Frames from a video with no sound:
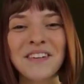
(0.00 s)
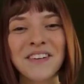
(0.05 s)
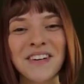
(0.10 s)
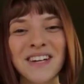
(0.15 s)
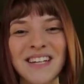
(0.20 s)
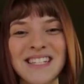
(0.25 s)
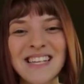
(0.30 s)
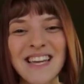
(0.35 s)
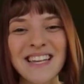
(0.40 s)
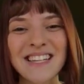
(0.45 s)

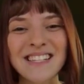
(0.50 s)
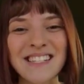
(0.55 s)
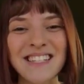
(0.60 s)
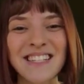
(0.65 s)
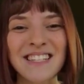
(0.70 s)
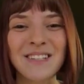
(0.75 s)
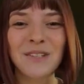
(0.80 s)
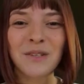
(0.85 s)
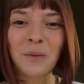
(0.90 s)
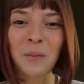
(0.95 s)
Oi,
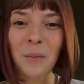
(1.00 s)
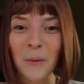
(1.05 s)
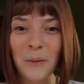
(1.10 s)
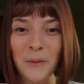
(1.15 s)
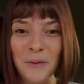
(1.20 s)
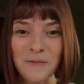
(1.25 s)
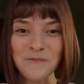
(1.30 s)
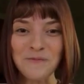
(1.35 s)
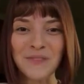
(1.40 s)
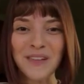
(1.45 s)
gente, tudo
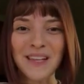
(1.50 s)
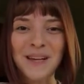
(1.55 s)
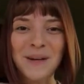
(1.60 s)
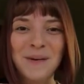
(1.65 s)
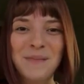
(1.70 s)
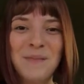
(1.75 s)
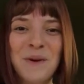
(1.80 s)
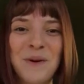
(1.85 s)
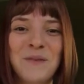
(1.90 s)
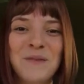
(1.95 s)
bom?
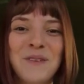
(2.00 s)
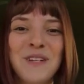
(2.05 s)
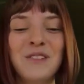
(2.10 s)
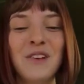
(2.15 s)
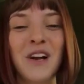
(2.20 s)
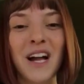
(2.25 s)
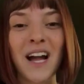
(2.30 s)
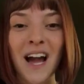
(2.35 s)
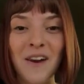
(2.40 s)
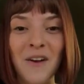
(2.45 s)
Bom, eu
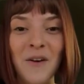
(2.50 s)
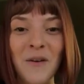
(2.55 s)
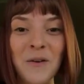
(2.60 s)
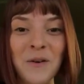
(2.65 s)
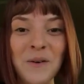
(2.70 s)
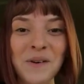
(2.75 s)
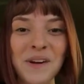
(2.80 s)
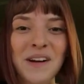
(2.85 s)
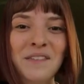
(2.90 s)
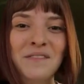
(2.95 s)
sou a
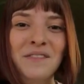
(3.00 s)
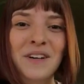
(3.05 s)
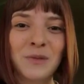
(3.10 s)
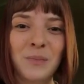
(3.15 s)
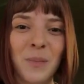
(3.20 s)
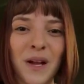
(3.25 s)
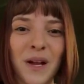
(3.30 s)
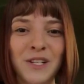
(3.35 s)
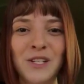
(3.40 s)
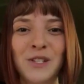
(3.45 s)
Carol,
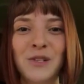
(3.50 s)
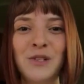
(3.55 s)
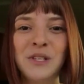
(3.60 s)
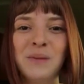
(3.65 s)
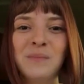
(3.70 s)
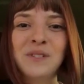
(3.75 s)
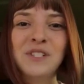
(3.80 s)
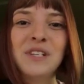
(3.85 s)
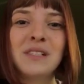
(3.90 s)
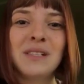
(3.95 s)
faço parte do
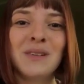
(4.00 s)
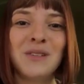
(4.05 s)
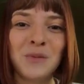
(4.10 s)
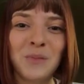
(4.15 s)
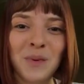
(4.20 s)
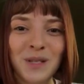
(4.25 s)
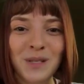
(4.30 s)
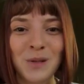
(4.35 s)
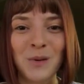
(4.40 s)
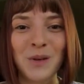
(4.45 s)
time de gestão
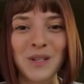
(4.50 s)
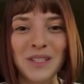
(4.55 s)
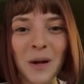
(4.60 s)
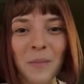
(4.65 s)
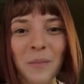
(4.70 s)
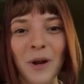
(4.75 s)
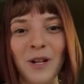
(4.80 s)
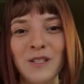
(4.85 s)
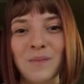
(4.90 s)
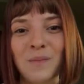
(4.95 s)
de pessoas
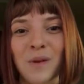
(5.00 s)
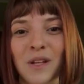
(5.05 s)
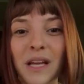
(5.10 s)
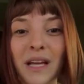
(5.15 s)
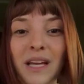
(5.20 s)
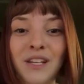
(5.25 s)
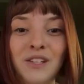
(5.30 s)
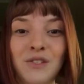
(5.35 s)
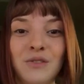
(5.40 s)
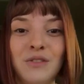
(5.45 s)
da Protos
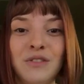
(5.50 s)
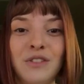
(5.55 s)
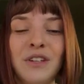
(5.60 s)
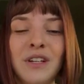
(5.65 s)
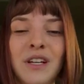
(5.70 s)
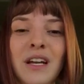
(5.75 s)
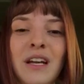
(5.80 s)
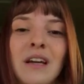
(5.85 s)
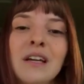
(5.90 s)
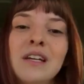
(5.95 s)
Biotech
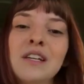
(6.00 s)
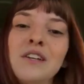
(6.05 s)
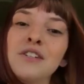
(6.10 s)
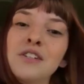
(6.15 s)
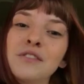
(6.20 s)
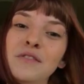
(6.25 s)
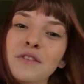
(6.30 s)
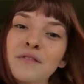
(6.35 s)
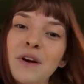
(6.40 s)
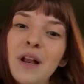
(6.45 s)
Júnior e
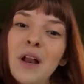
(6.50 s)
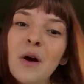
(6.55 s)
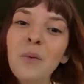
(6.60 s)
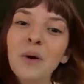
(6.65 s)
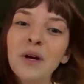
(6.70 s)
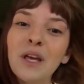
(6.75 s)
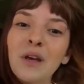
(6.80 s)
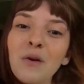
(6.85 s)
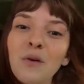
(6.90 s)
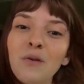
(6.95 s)
hoje eu vim falar um
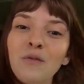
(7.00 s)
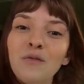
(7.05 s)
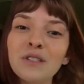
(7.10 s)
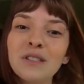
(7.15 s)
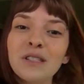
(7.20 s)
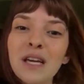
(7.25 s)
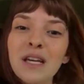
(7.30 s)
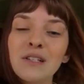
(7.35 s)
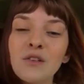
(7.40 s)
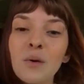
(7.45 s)
pouquinho com
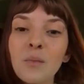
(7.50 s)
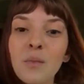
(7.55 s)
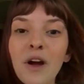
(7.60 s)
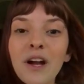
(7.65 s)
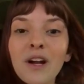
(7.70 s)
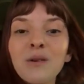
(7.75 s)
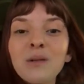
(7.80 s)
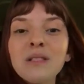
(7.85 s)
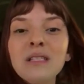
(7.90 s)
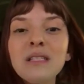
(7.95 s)
vocês sobre o
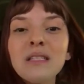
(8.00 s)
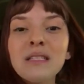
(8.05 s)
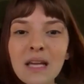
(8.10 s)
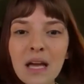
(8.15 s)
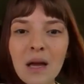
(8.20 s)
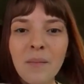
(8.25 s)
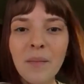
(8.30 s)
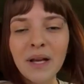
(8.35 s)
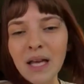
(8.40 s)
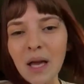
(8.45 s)

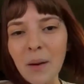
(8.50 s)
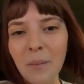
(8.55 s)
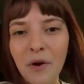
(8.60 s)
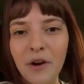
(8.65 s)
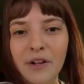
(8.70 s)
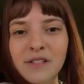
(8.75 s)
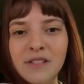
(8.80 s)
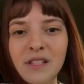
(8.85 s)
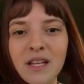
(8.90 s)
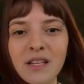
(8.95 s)
ecossistema que a
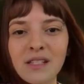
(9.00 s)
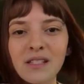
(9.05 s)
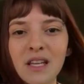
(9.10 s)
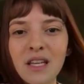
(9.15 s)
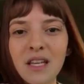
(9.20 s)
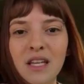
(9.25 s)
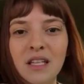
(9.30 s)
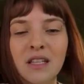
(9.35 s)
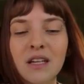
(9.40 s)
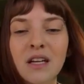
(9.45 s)
Protos está
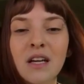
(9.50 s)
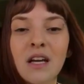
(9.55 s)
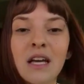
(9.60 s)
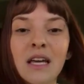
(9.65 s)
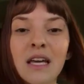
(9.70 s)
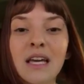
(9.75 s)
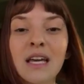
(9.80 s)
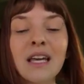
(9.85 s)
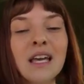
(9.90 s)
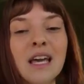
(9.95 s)
inserida
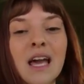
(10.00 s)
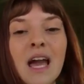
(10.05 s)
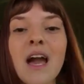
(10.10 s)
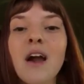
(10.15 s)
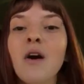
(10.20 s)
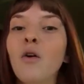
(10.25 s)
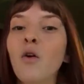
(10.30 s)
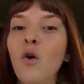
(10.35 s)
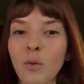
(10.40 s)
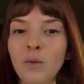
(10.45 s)
e que
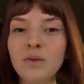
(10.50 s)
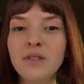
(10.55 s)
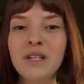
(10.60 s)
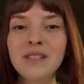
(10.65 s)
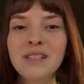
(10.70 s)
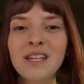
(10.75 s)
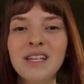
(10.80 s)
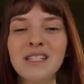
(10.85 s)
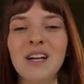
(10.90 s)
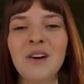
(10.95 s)
é, com
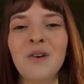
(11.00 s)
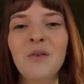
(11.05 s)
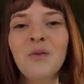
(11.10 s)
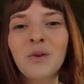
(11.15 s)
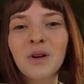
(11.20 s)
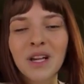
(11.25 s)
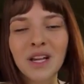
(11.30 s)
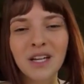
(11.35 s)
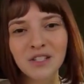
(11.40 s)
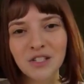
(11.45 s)
certeza,
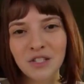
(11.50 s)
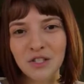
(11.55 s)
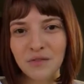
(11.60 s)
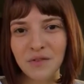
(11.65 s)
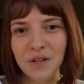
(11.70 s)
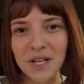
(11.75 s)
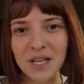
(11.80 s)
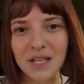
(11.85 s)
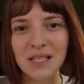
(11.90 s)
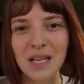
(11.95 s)
um grande
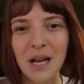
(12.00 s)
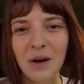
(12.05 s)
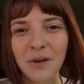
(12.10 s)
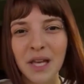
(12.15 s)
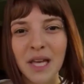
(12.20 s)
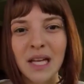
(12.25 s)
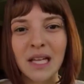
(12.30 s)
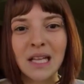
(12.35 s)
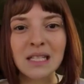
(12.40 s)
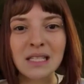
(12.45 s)
diferencial
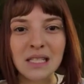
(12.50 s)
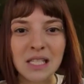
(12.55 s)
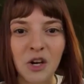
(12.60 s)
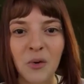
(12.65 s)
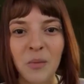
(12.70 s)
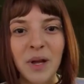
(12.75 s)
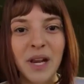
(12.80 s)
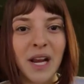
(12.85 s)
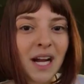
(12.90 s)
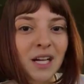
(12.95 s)
em
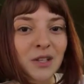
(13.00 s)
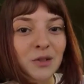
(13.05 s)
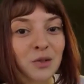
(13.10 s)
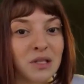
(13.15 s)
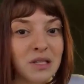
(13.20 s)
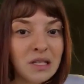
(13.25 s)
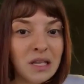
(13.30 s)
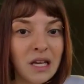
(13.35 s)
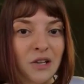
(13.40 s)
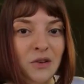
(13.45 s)
relação ao mercado
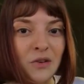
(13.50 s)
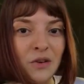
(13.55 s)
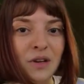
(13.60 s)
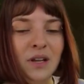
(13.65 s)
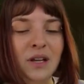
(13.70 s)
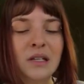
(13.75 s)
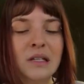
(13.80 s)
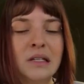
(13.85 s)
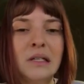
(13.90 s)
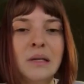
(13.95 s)
sênior.
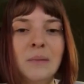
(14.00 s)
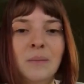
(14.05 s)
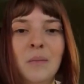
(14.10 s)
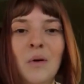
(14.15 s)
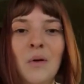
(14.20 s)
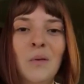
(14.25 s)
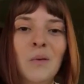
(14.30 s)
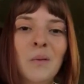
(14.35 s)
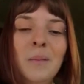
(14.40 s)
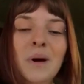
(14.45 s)

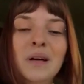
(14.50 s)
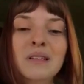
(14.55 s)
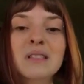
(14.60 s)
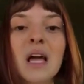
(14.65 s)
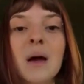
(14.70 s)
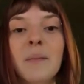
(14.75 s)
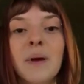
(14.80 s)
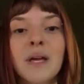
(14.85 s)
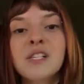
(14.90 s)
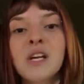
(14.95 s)
Bom,
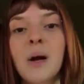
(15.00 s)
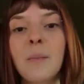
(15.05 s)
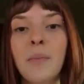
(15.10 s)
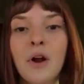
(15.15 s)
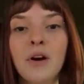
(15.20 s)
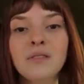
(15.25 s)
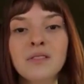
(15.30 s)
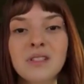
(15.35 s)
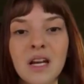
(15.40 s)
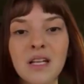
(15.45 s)
basicamente a
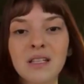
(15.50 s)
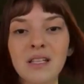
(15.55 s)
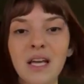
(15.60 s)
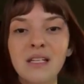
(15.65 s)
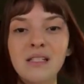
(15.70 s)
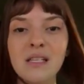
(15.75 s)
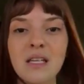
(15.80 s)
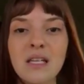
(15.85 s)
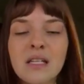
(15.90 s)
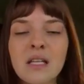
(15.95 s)
Protos está
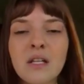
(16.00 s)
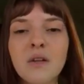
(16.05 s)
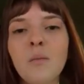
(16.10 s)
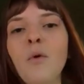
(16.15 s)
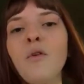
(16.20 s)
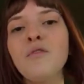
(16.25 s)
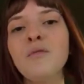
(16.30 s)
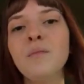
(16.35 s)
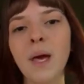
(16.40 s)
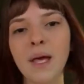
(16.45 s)
inserida no
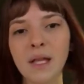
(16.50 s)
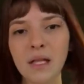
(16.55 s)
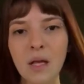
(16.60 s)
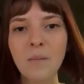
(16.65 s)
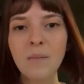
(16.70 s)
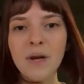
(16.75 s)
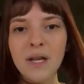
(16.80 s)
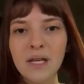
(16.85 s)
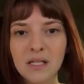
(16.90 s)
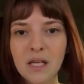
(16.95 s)
movimento
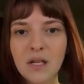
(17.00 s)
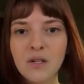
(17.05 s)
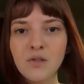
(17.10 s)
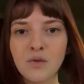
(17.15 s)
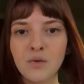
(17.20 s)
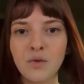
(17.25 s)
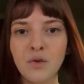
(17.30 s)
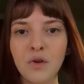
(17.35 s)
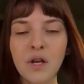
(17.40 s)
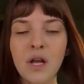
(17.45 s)
Empresa
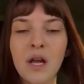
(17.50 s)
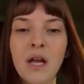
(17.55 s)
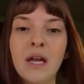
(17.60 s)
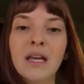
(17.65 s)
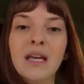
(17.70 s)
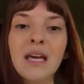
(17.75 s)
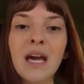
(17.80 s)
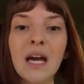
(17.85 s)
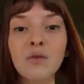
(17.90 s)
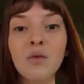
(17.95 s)
Júnior,
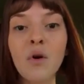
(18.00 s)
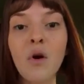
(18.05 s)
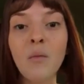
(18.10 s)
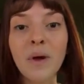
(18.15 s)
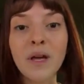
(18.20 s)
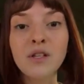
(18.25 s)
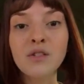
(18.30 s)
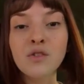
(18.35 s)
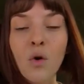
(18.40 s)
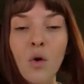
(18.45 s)
que
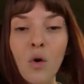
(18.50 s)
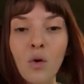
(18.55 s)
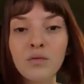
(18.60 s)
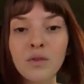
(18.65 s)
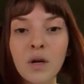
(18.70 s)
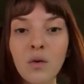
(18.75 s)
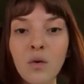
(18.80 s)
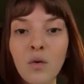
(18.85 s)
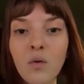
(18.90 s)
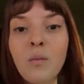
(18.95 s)
atualmente
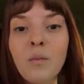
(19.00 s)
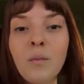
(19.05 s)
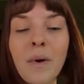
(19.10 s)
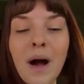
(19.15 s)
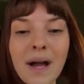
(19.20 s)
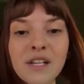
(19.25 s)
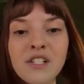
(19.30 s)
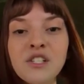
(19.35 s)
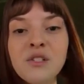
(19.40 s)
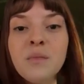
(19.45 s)
conta com
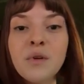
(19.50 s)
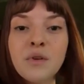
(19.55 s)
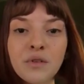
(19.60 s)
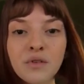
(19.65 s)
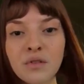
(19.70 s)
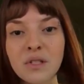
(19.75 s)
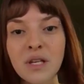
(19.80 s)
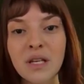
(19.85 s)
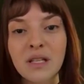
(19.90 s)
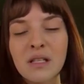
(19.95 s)
mais de
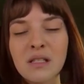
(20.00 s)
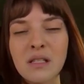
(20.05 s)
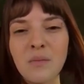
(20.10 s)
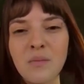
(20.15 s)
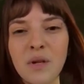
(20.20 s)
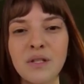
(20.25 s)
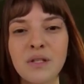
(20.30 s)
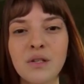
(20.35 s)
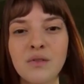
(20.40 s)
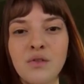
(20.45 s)
1.200
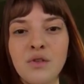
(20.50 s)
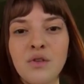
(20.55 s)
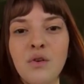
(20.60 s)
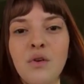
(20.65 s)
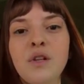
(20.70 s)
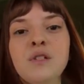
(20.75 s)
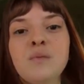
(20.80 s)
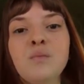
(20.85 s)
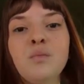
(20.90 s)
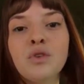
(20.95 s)
empresas
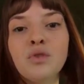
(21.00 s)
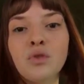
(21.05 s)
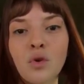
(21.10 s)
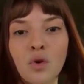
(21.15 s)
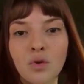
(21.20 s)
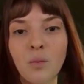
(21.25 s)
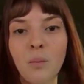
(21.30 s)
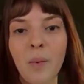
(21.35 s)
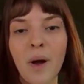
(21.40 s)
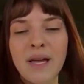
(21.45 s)
juniores por
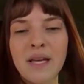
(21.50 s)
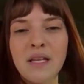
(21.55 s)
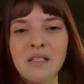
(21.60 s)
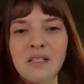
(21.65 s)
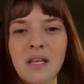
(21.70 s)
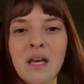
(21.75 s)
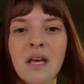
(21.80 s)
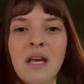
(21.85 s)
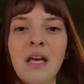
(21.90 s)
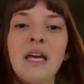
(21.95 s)
todo o
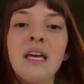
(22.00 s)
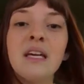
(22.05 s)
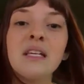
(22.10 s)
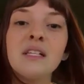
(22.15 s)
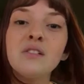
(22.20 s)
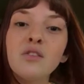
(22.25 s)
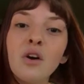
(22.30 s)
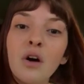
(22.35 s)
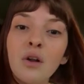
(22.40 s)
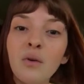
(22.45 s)
país e
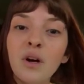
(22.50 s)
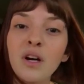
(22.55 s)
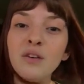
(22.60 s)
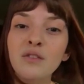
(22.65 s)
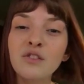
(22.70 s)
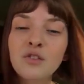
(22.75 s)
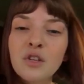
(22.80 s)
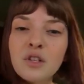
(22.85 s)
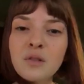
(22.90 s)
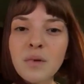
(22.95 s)
que só no
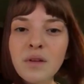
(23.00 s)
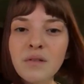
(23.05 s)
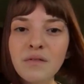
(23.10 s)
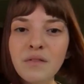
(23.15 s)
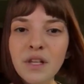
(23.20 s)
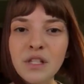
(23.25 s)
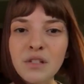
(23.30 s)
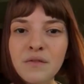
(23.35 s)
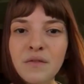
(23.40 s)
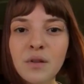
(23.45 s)
ano de
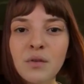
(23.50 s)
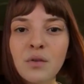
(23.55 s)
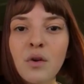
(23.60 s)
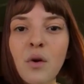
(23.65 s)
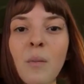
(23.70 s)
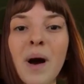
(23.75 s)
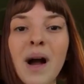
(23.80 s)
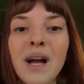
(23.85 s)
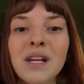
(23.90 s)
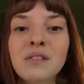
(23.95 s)
2020
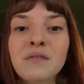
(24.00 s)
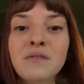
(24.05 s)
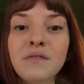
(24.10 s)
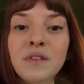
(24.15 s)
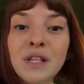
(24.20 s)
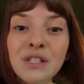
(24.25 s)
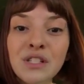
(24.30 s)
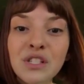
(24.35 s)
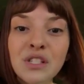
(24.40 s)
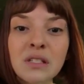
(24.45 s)
faturou mais de
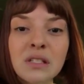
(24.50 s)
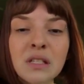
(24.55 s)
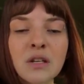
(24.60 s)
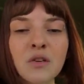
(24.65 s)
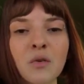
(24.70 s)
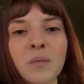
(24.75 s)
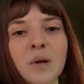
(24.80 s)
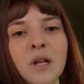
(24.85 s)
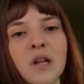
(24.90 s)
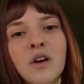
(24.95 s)

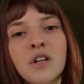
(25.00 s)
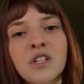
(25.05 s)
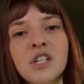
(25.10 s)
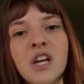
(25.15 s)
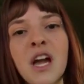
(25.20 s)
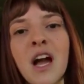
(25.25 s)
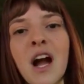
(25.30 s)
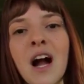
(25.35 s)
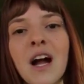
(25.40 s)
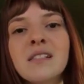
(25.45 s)
25 milhões
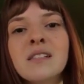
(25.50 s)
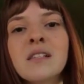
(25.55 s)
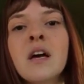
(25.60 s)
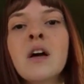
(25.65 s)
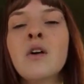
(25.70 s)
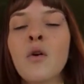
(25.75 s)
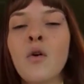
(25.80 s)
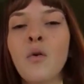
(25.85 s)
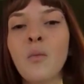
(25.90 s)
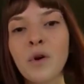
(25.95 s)
de reais
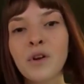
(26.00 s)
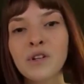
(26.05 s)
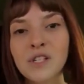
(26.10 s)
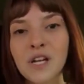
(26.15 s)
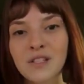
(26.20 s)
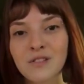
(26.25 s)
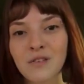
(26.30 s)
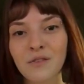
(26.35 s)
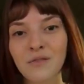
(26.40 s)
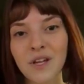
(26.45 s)
com
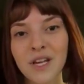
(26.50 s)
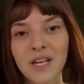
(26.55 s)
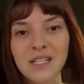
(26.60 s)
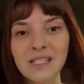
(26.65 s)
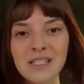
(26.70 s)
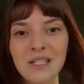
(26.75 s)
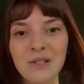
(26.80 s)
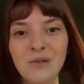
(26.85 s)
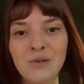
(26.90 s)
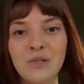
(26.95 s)
projetos
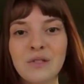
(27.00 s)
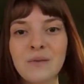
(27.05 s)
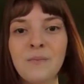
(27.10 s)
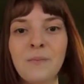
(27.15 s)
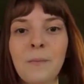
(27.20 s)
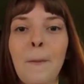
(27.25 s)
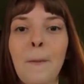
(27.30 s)
oferecidos.